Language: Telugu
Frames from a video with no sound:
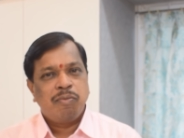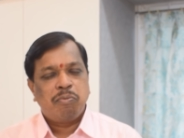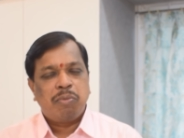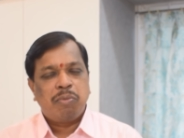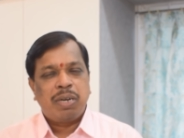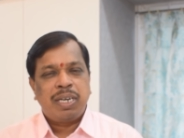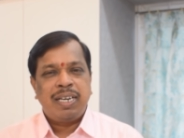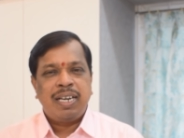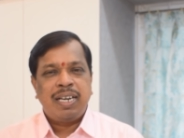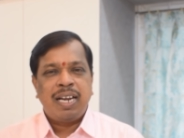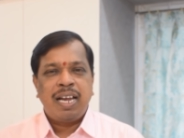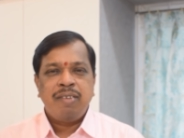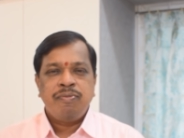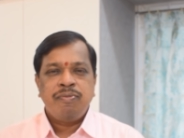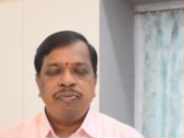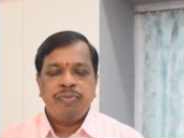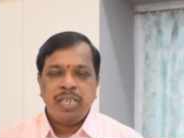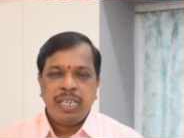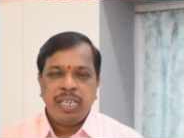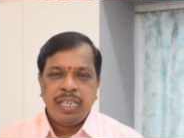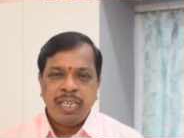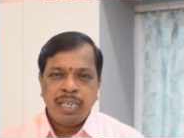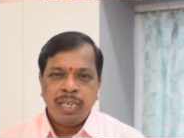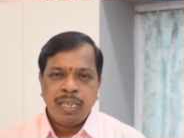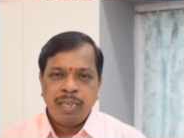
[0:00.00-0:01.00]
మన
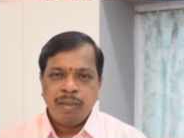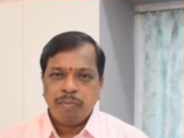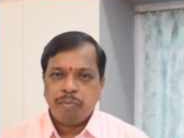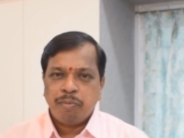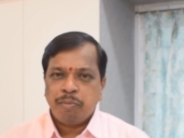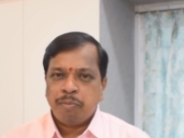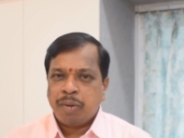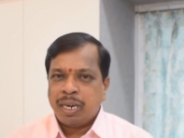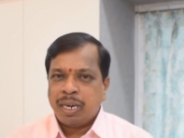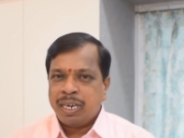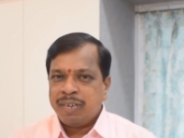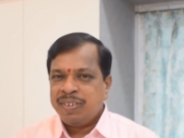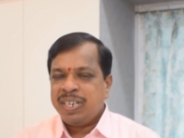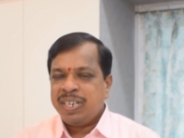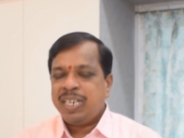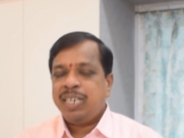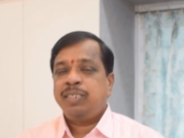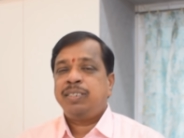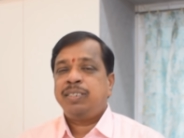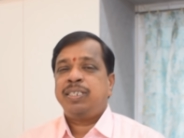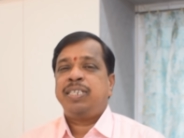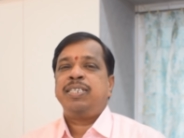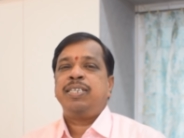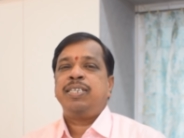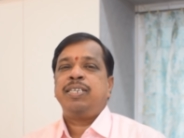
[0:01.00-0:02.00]
లైఫ్ని మనమే
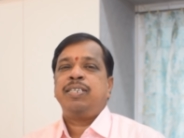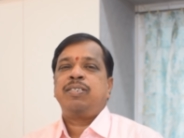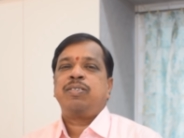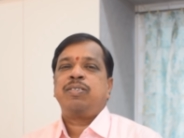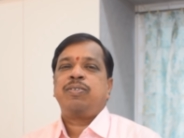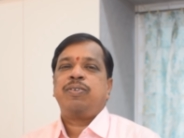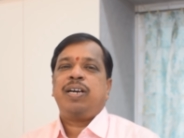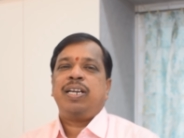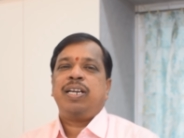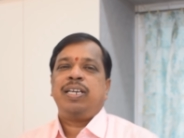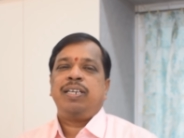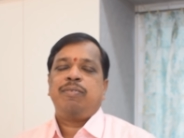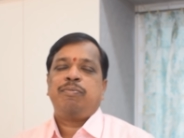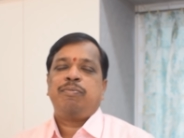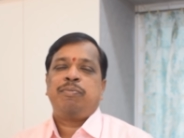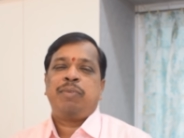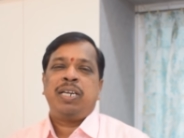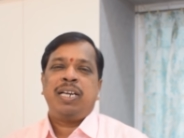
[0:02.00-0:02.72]
డిజైన్ చేసుకోవాలి మన